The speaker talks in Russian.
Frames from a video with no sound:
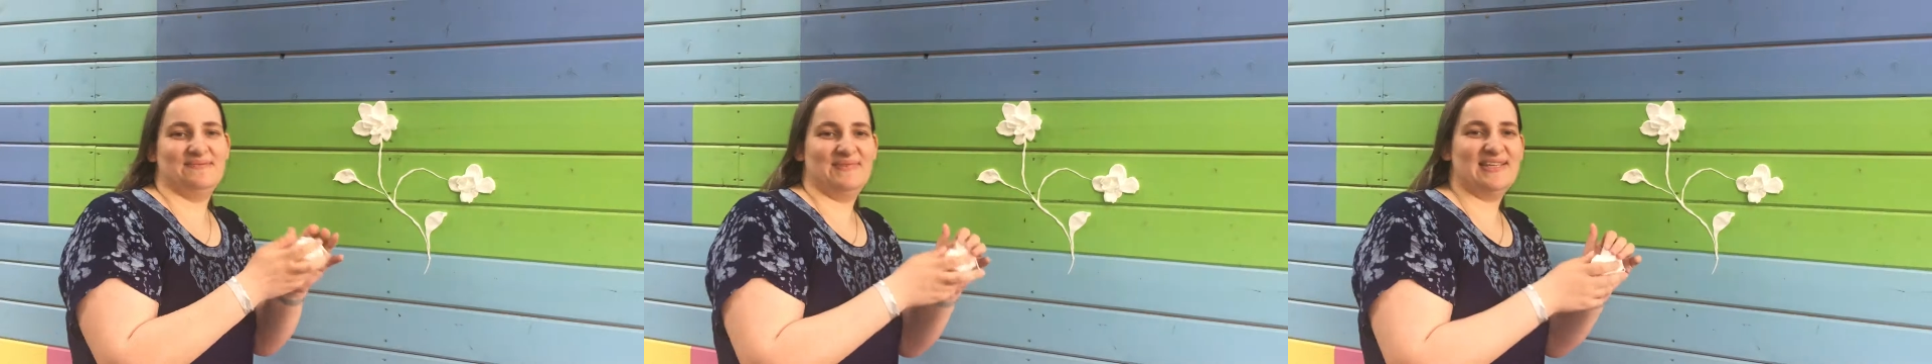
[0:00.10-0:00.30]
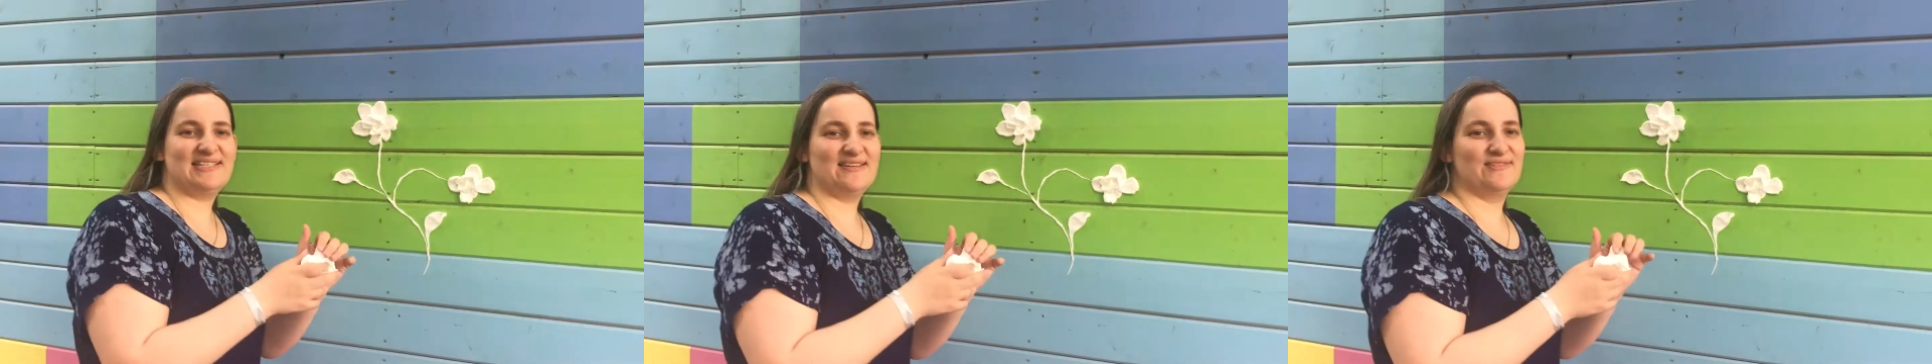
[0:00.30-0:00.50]

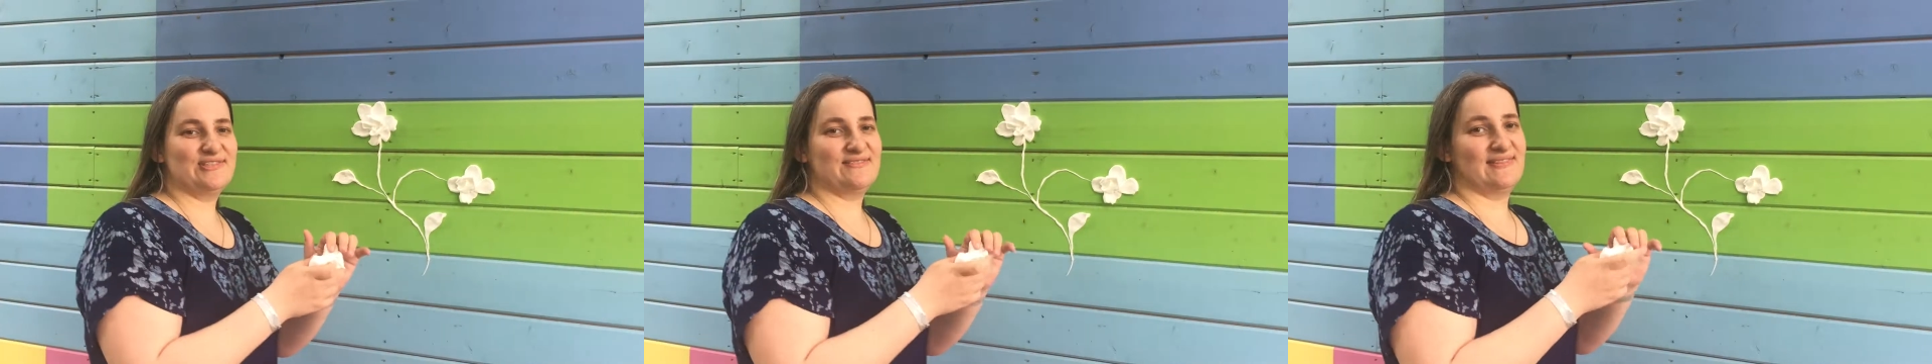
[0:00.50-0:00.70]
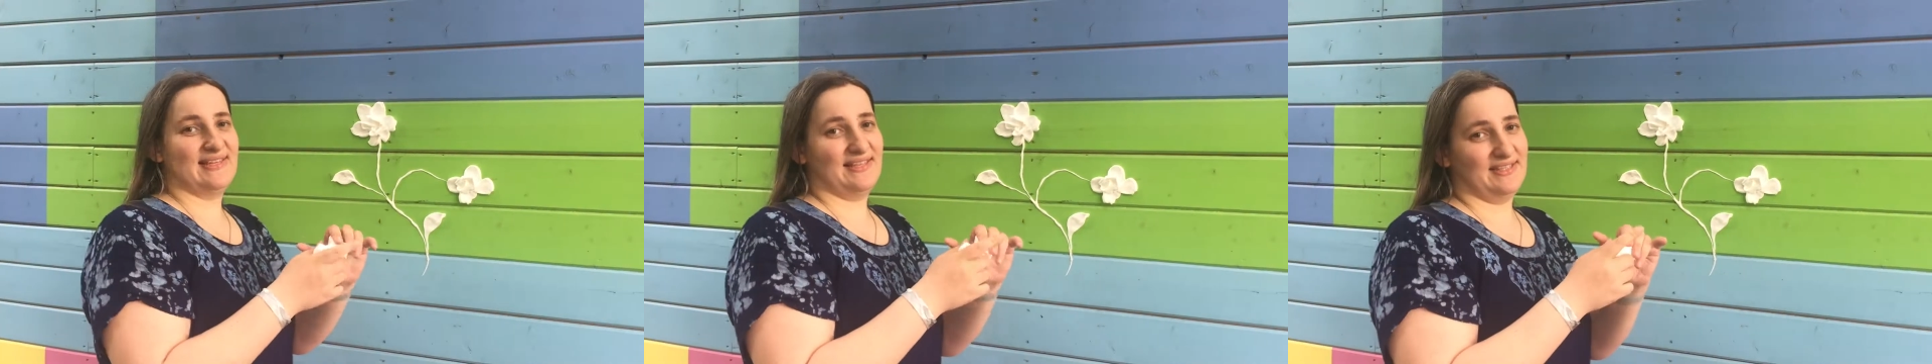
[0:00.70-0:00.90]
Меня
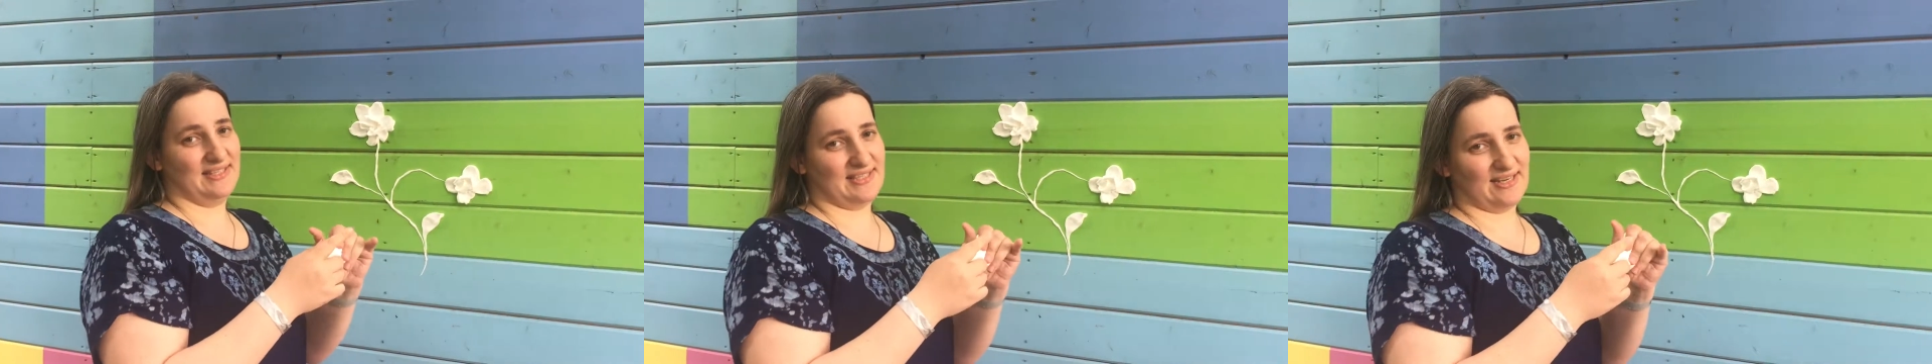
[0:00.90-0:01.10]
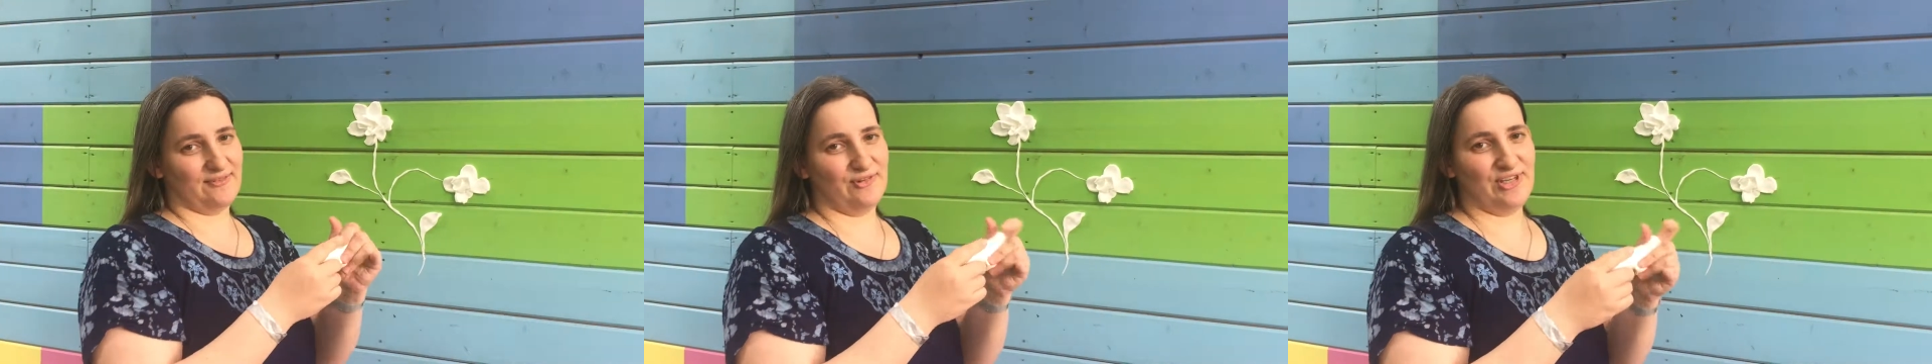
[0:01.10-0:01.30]
зовут Светлана
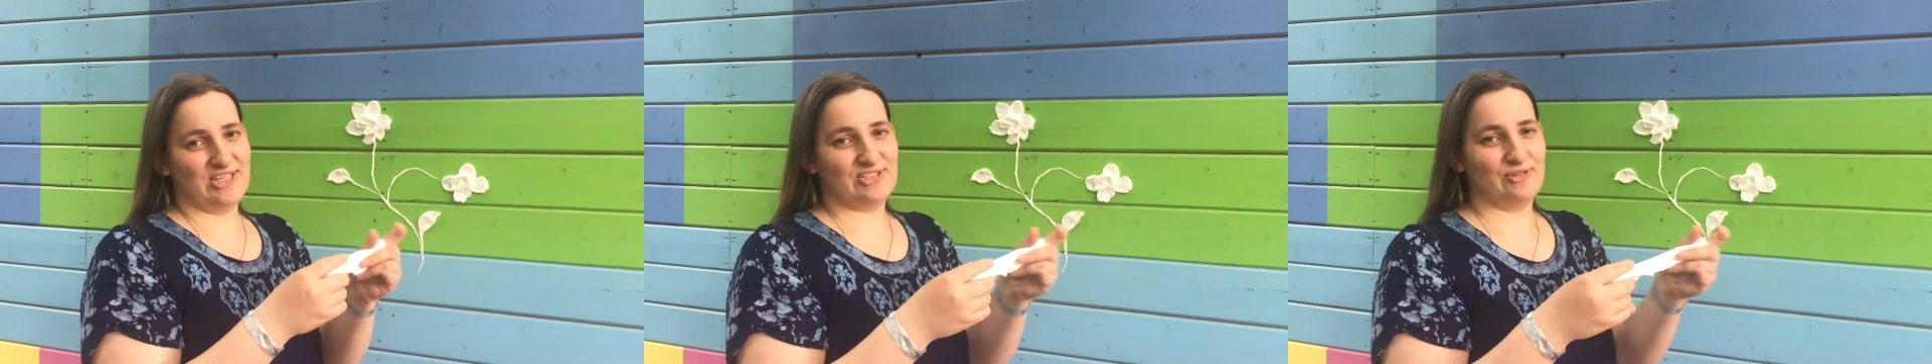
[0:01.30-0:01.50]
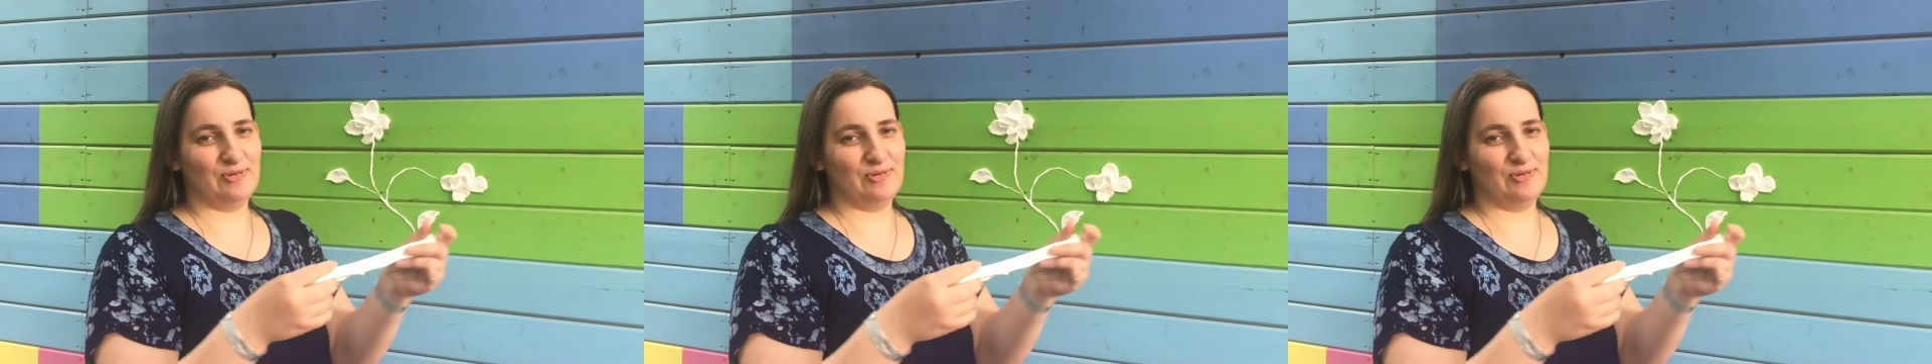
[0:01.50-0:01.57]
Хитровой, я